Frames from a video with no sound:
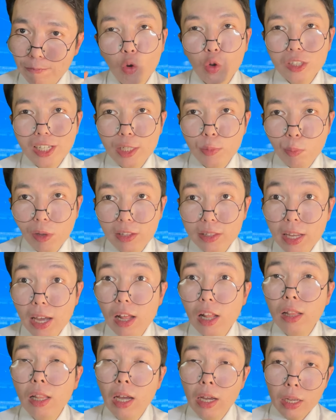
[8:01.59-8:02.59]
Он
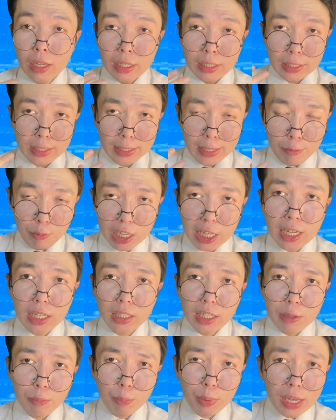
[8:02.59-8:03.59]
исполнял
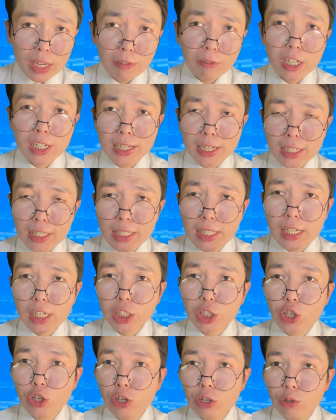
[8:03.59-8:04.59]
знаменитый первый
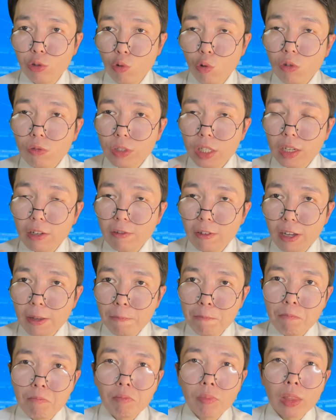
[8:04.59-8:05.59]
концерт
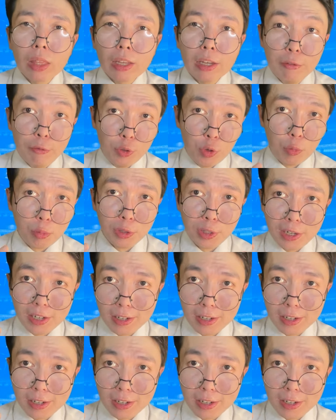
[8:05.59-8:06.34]
Чайковского, и все было